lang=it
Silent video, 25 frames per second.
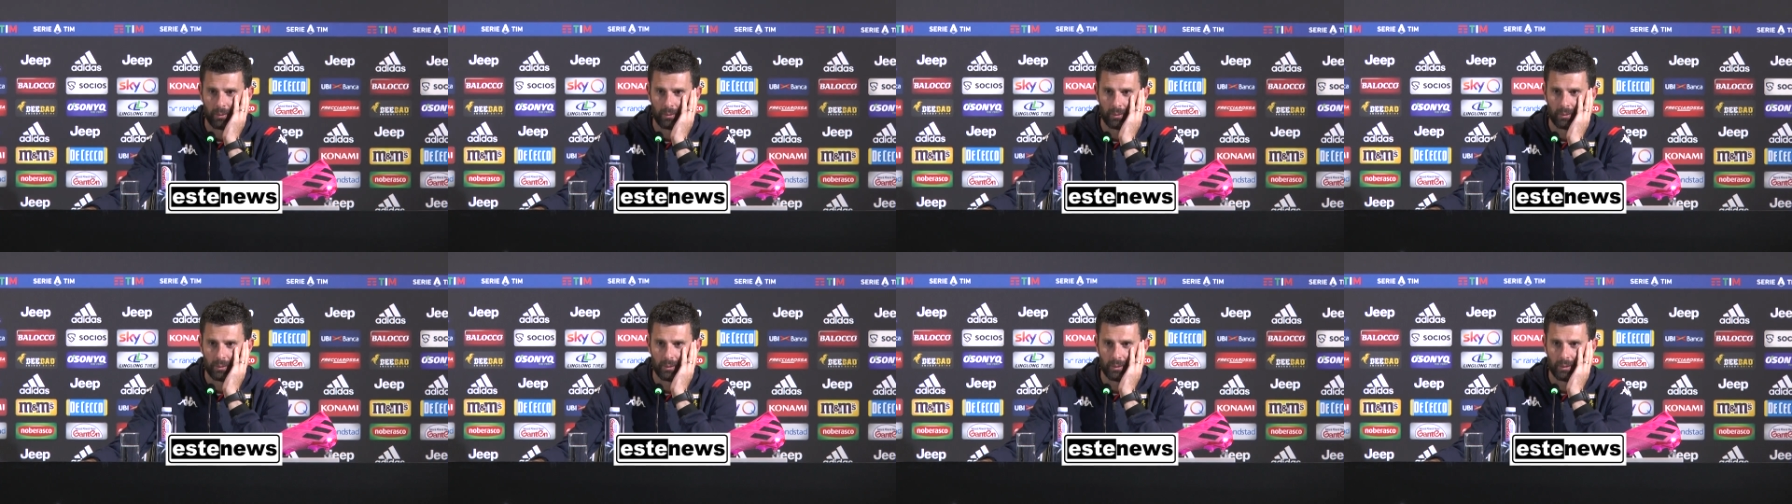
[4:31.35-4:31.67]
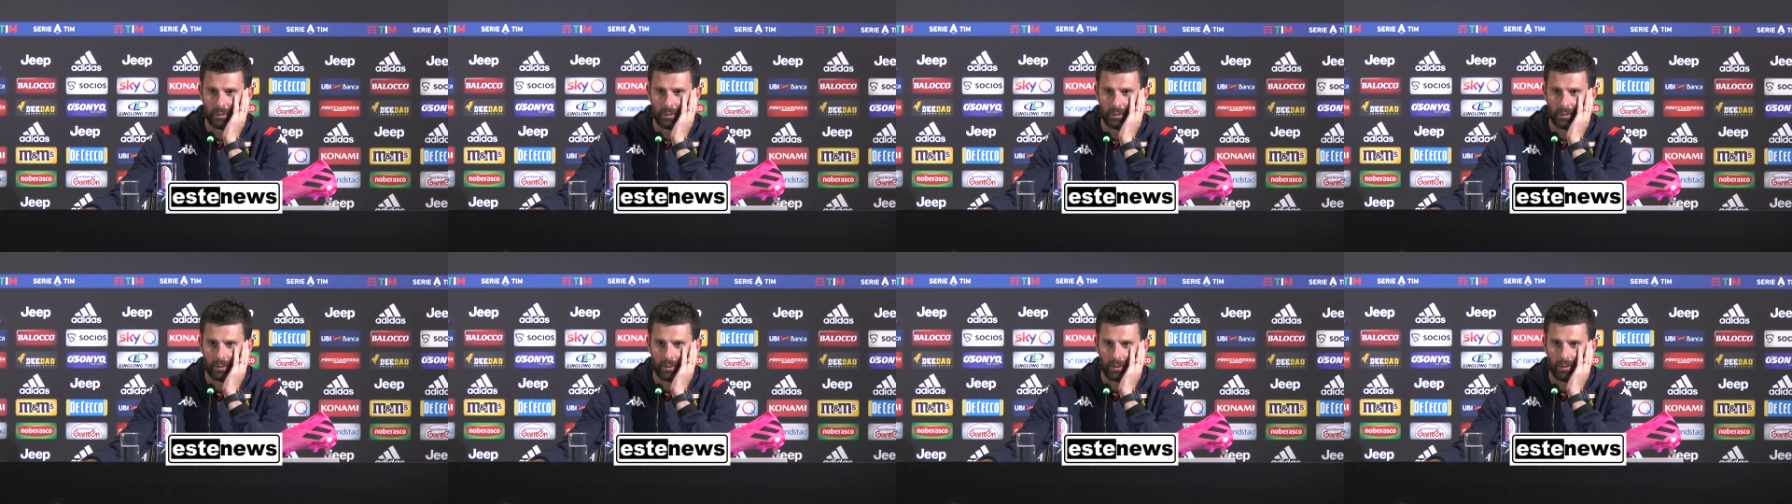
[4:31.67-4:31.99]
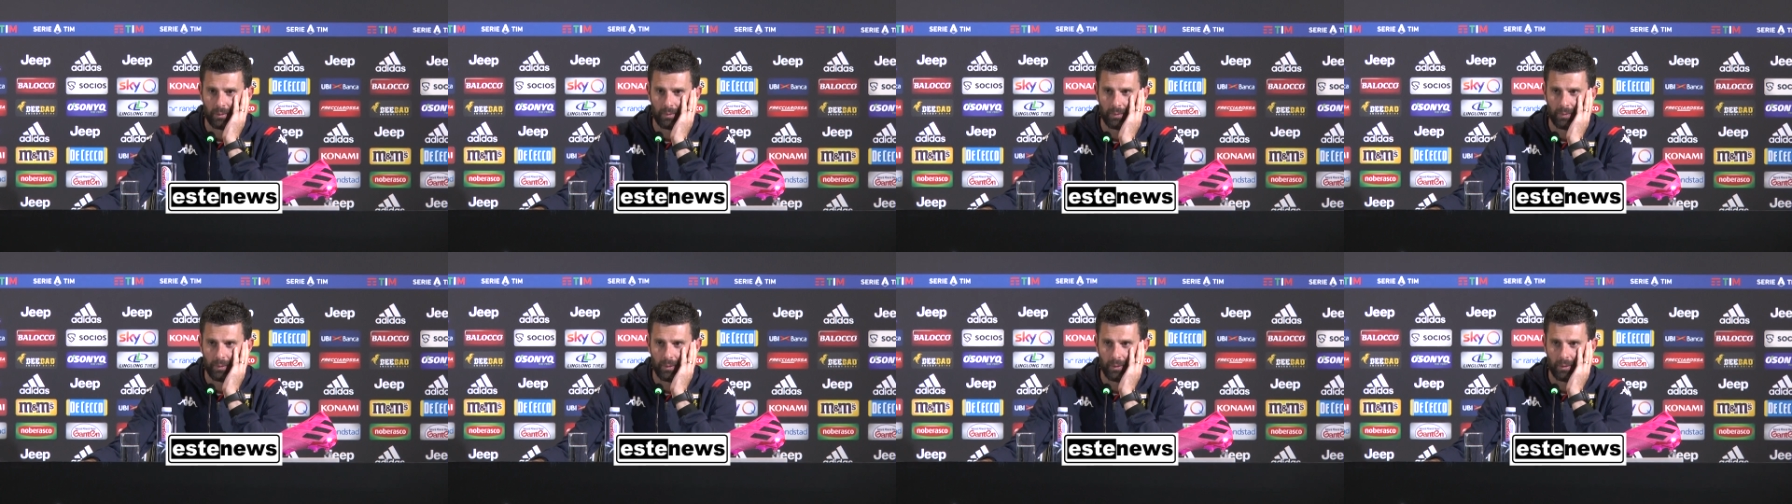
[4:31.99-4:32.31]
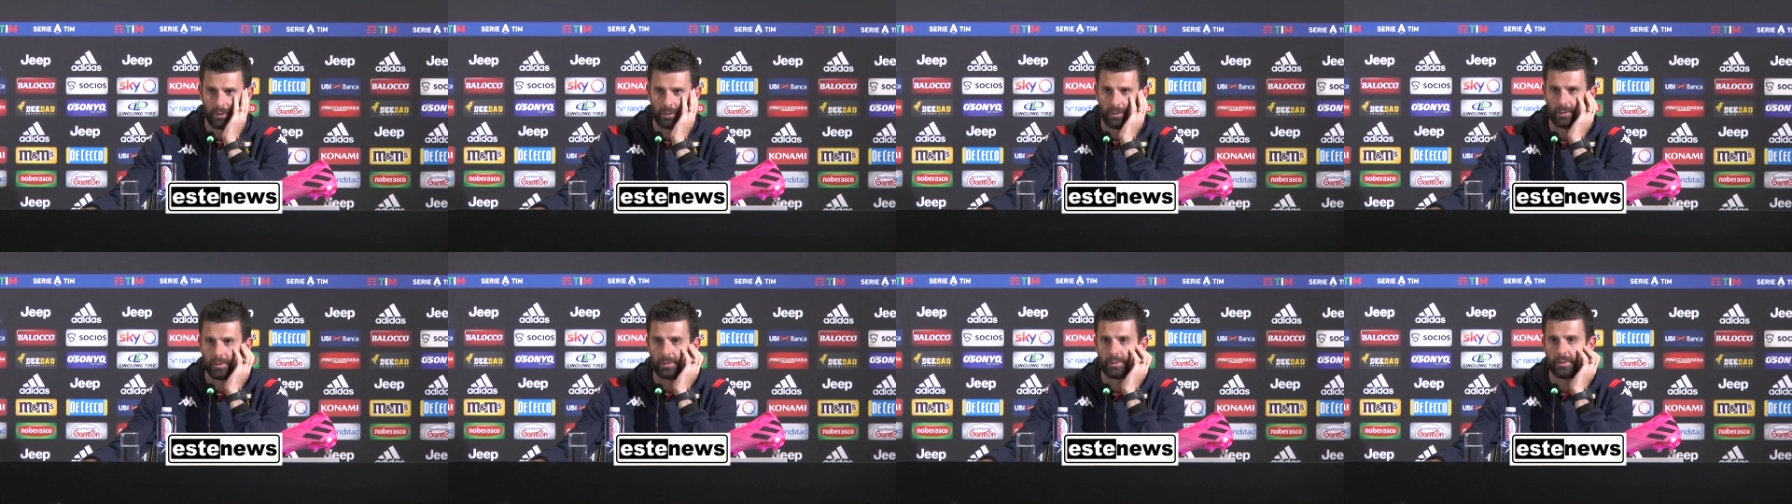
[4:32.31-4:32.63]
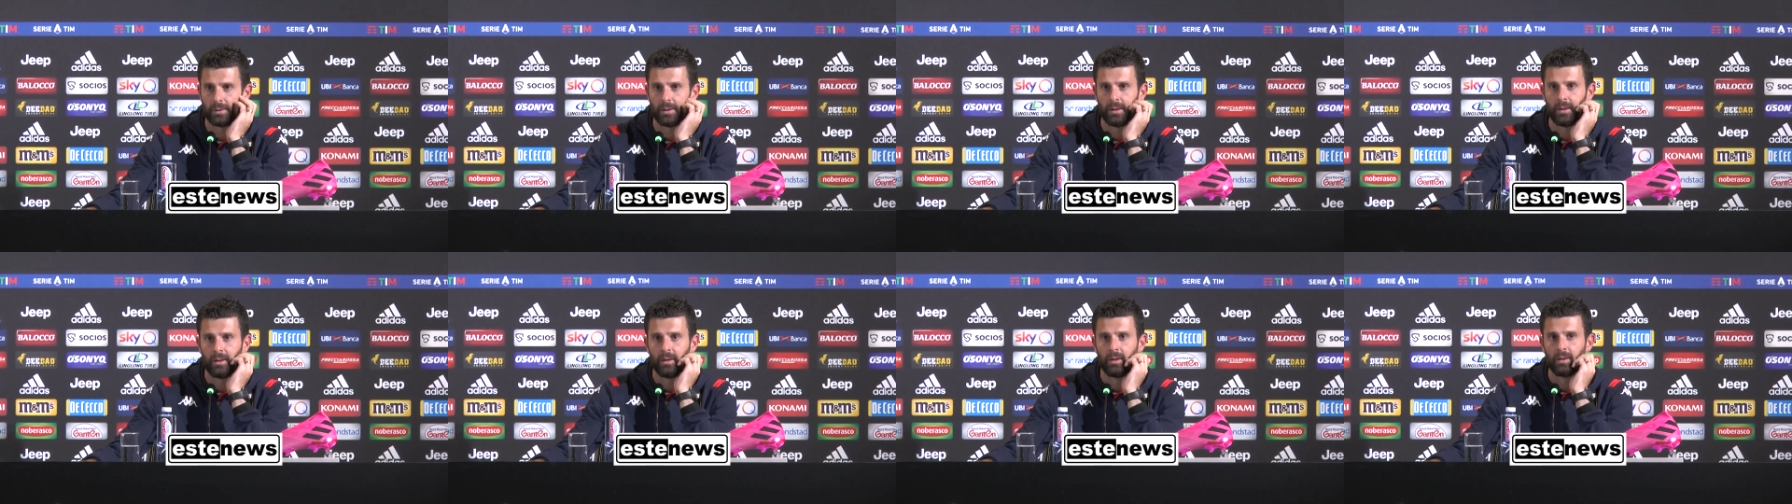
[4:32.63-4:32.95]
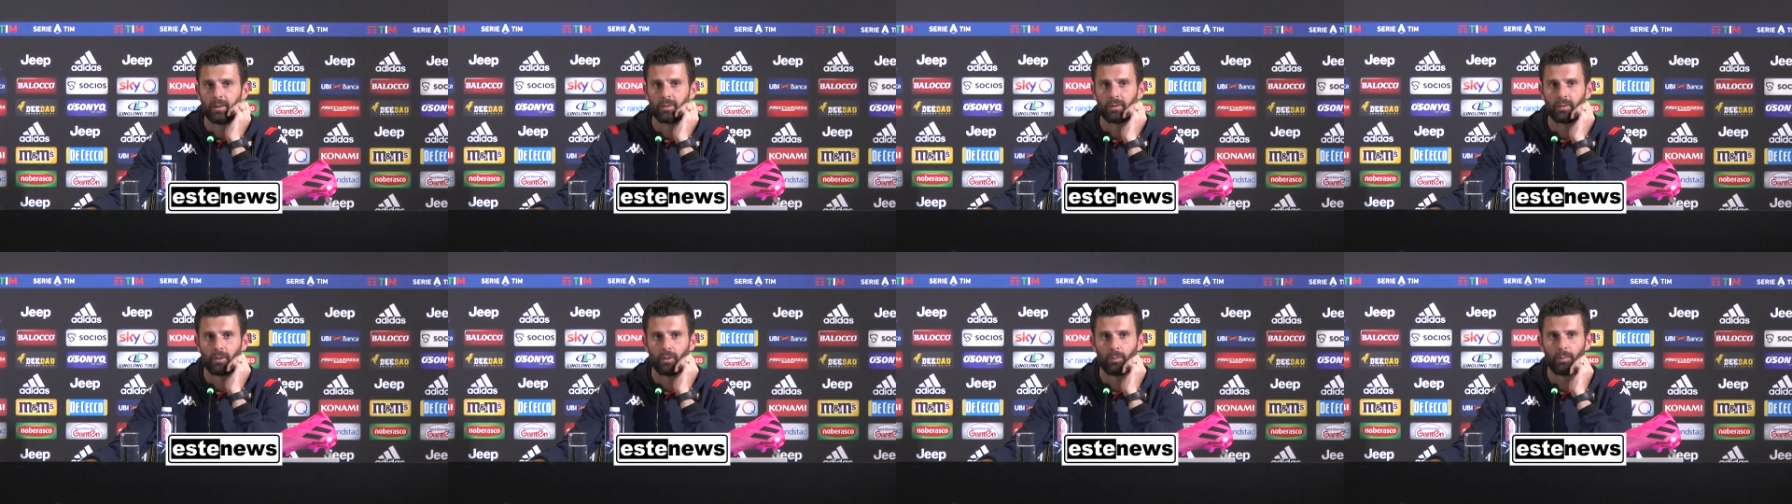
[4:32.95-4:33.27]
eh, alla fine
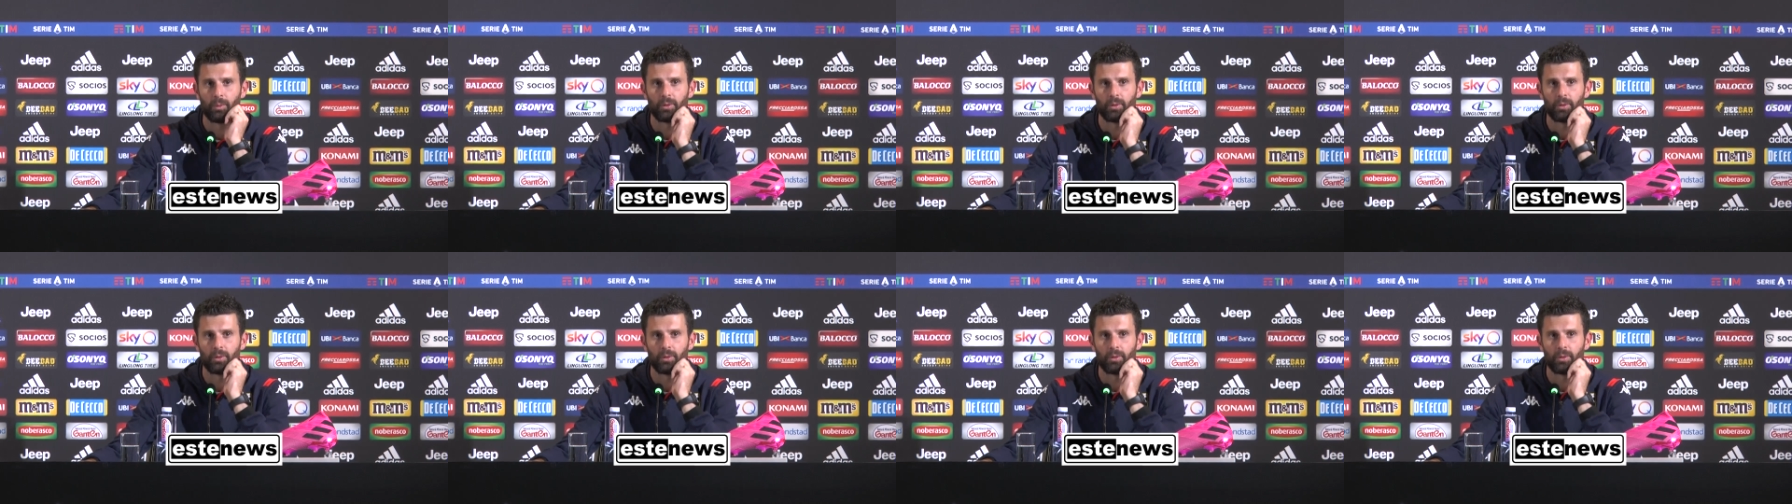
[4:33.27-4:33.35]
solo